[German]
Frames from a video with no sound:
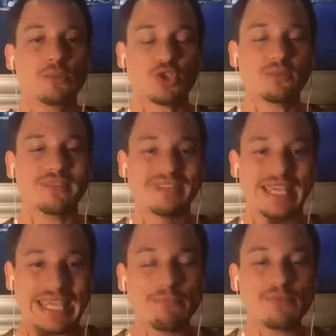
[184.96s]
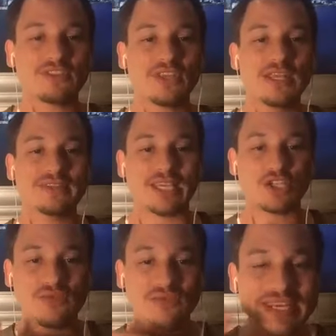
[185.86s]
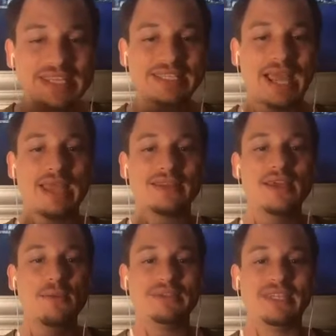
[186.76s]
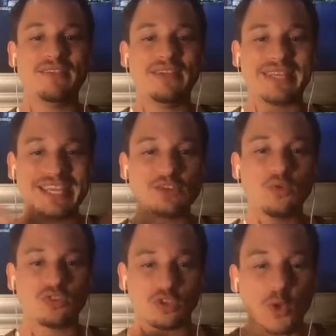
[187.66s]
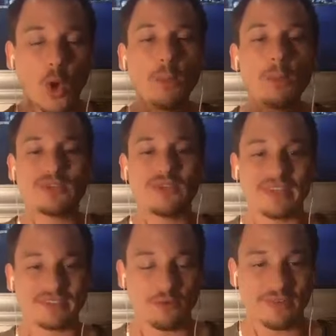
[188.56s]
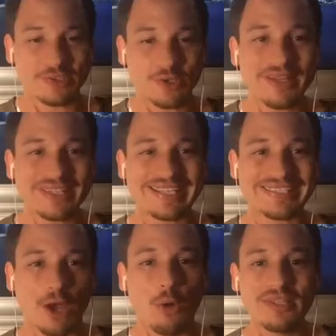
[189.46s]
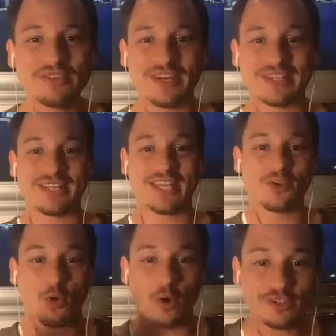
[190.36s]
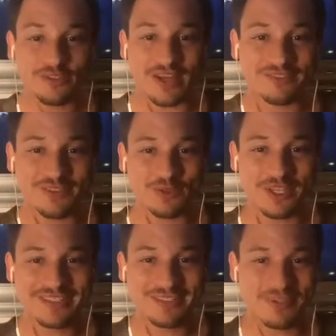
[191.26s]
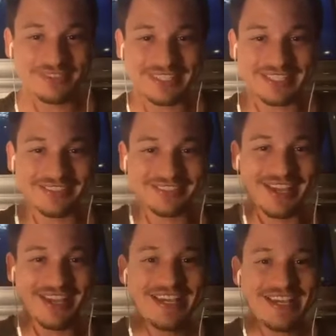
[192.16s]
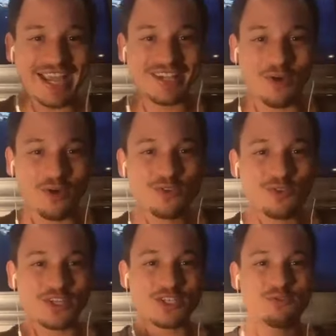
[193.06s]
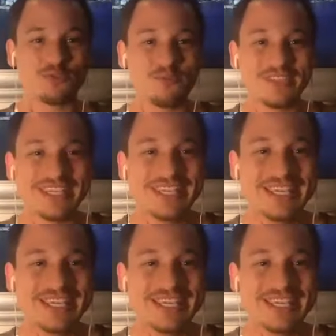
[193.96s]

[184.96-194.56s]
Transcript: bestimmen das Ergebnis der Geschwindigkeit, mit der wir in Richtung unserer Träume unterwegs sind. Und was auch immer dein Traum ist, vielleicht ist eine Kreuzfahrt, wie du hier hinter mir sehen kannst, ja, ein Kreuzfahrtschiff, um die